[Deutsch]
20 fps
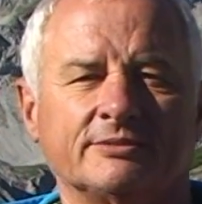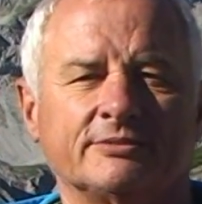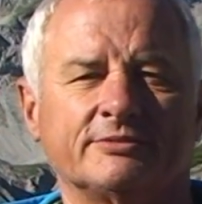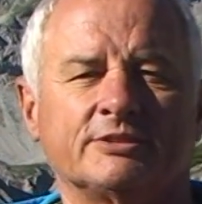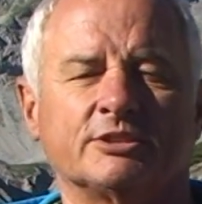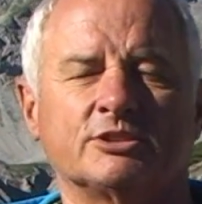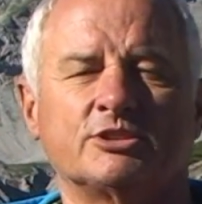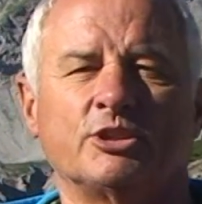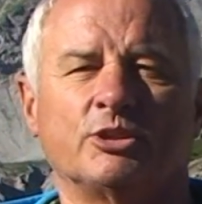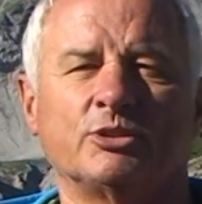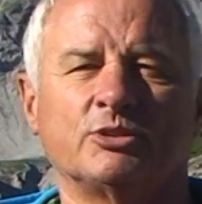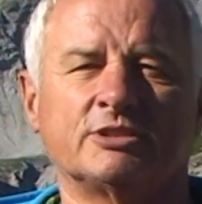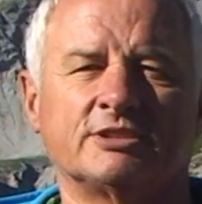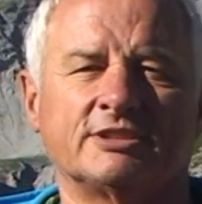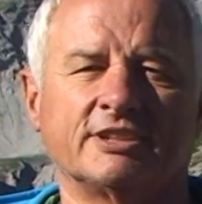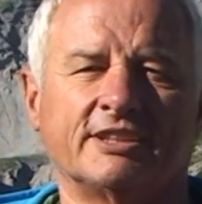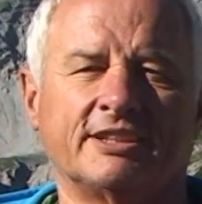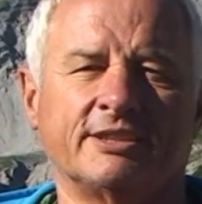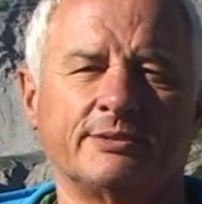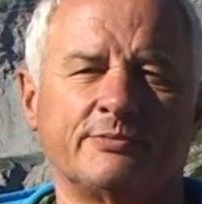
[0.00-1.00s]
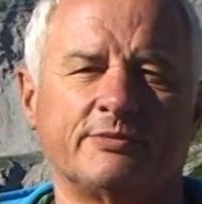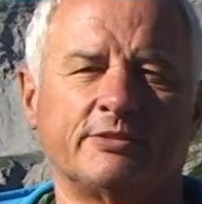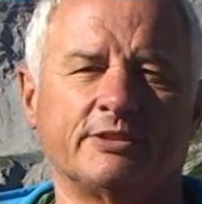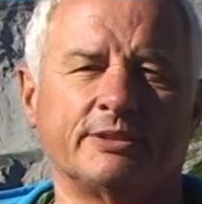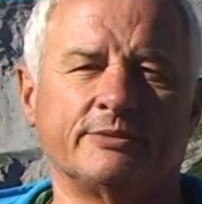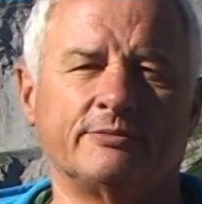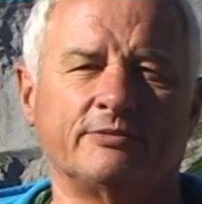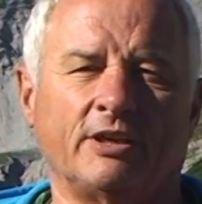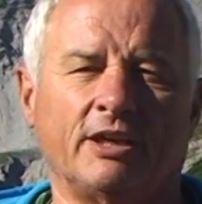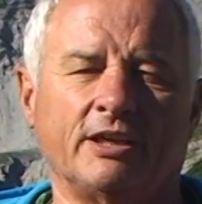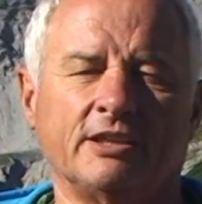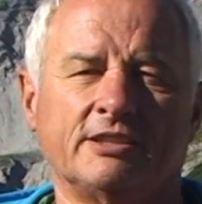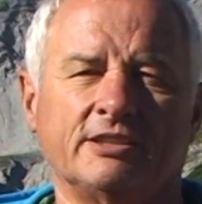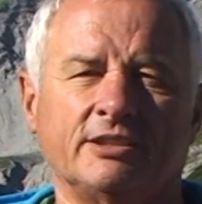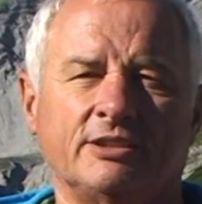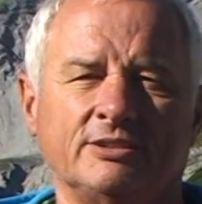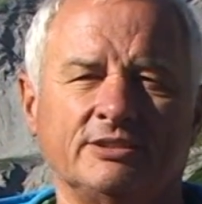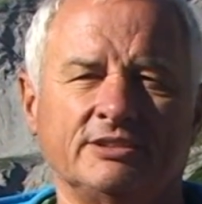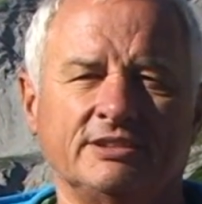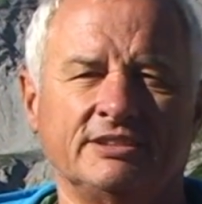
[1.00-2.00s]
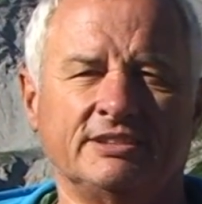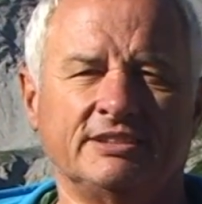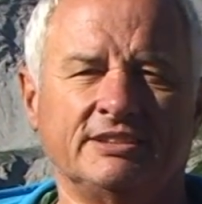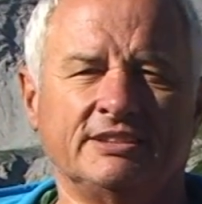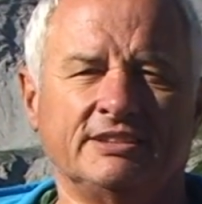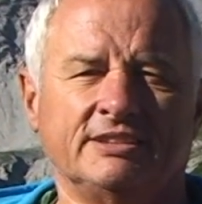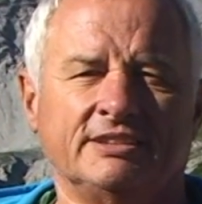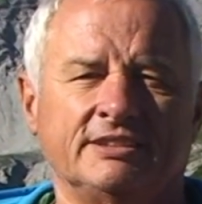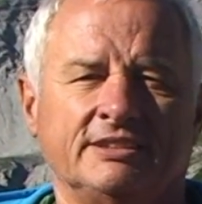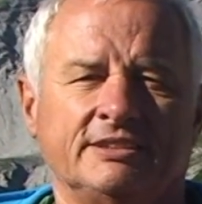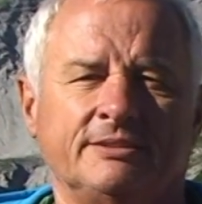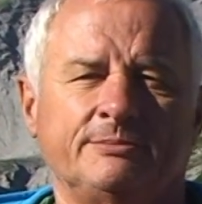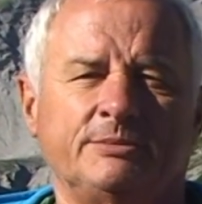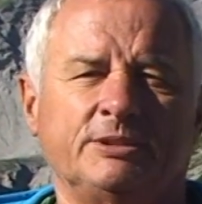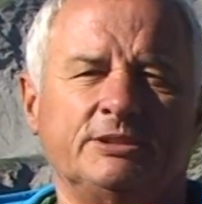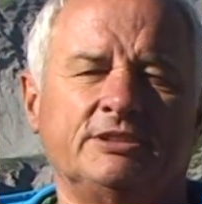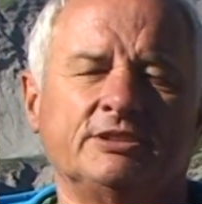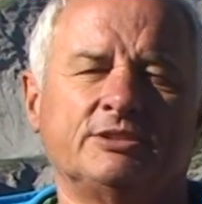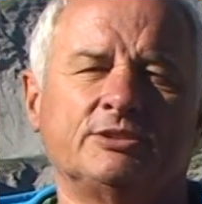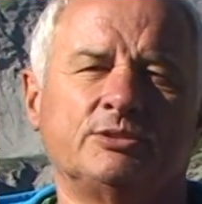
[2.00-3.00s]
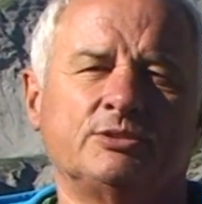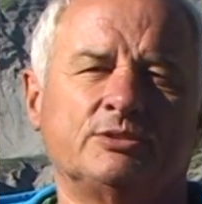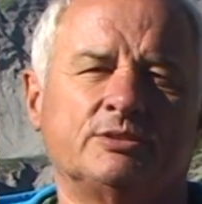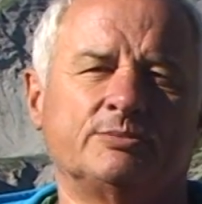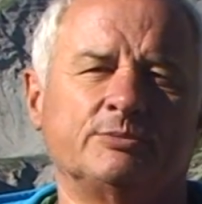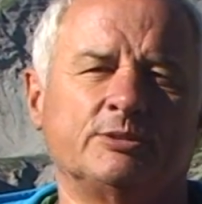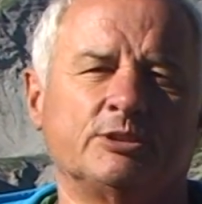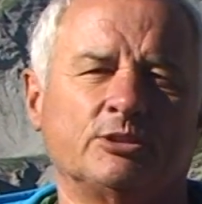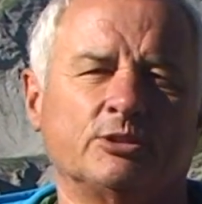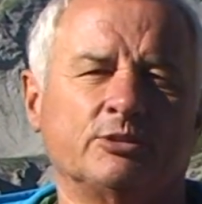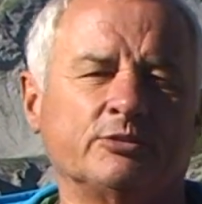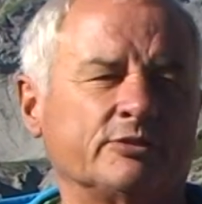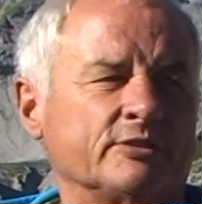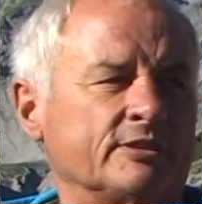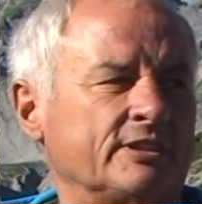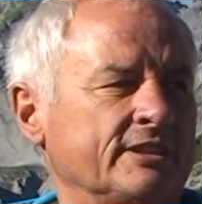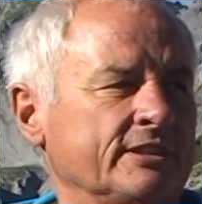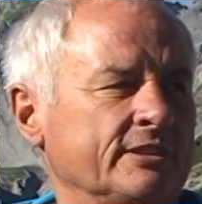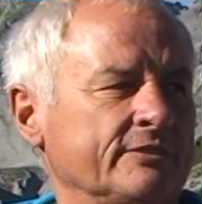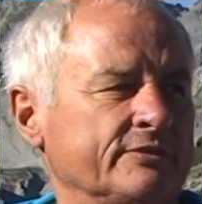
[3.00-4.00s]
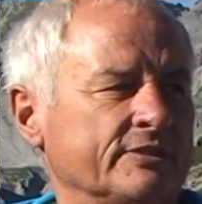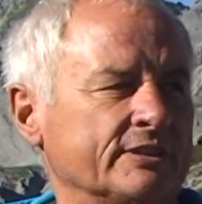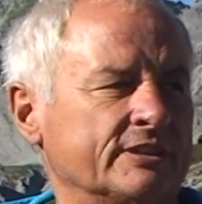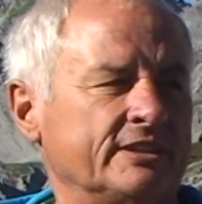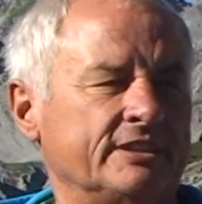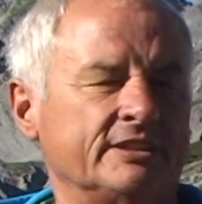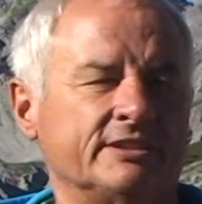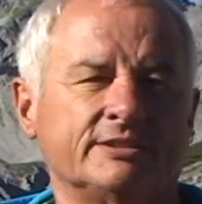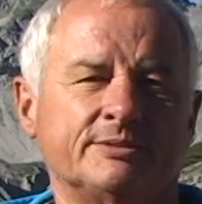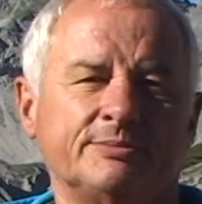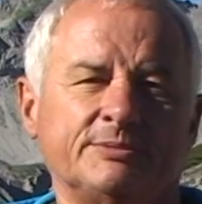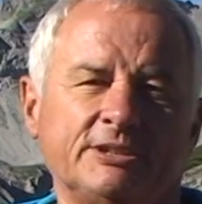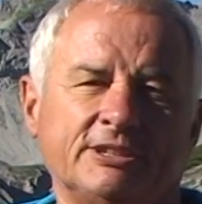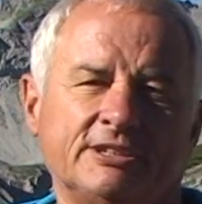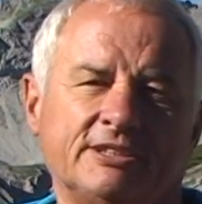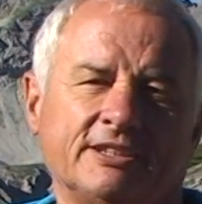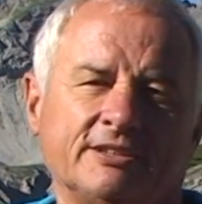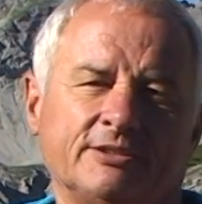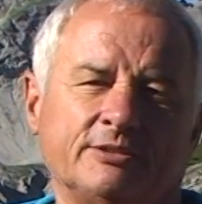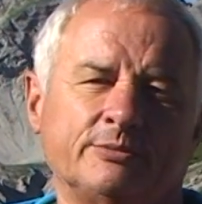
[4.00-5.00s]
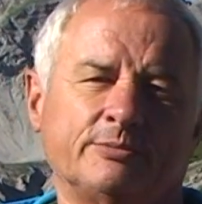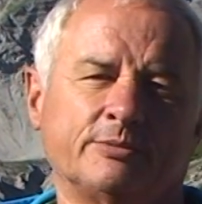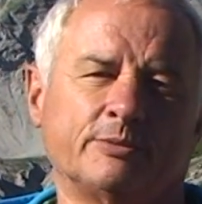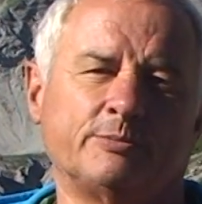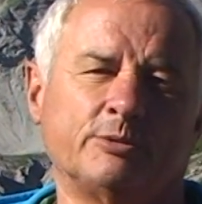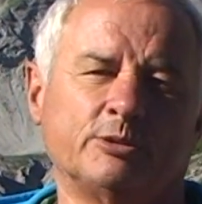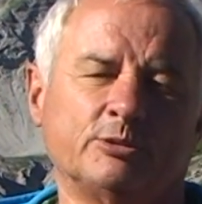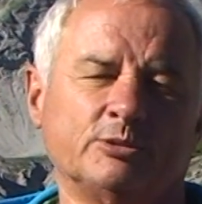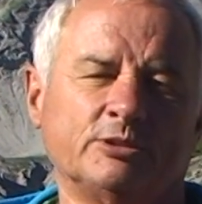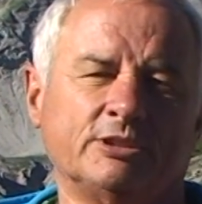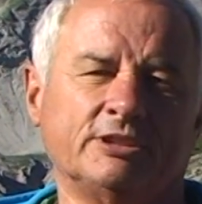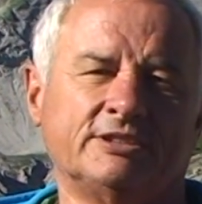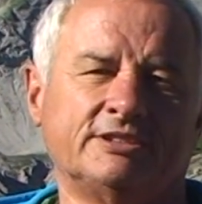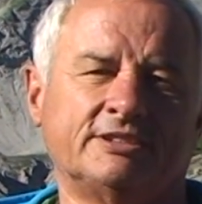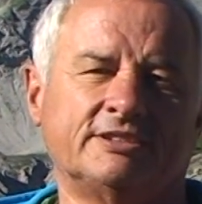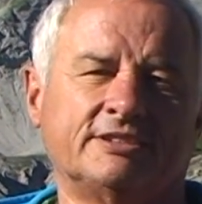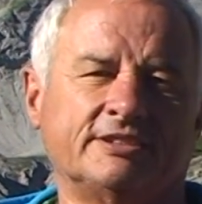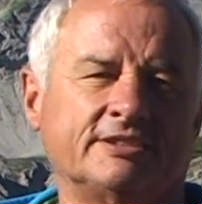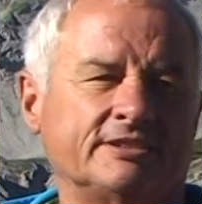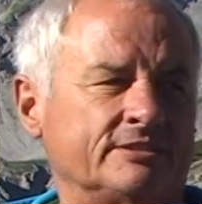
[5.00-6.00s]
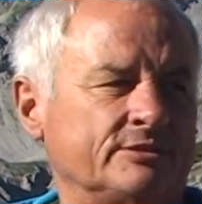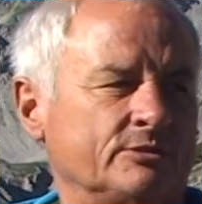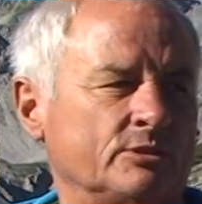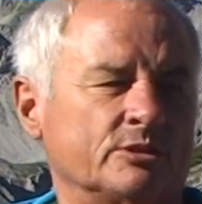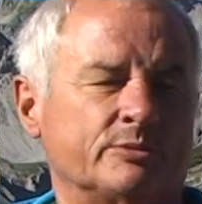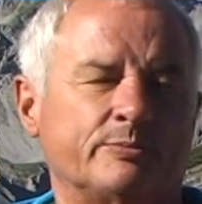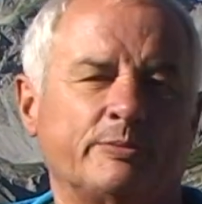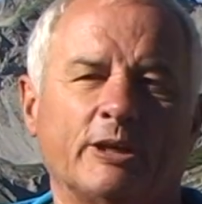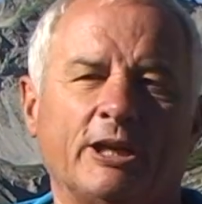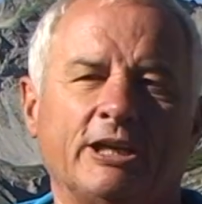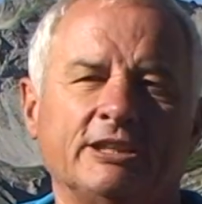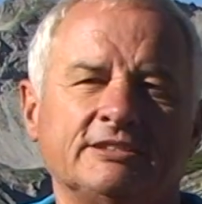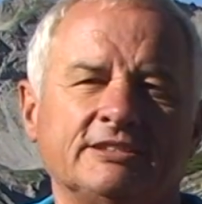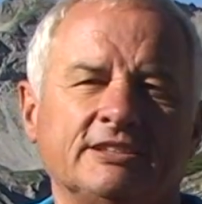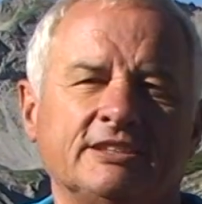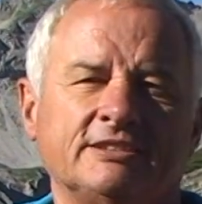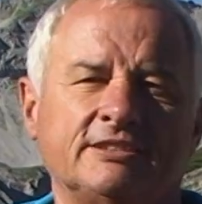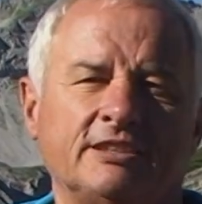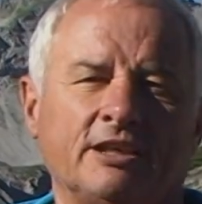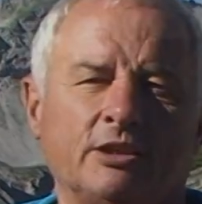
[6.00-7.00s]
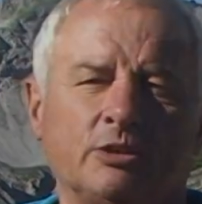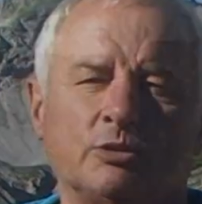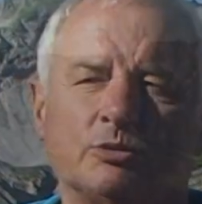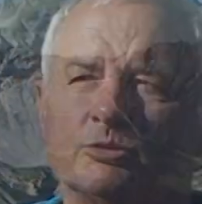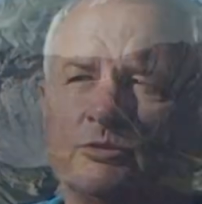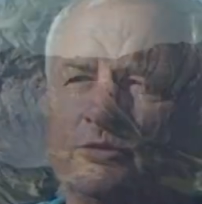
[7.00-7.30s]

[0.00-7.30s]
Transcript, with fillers: auf der schönsten Gipfel im Weigau. Wir sind heute mit öffentlichen Verkehrsmitteln über Bluderz, durchs Brandnertal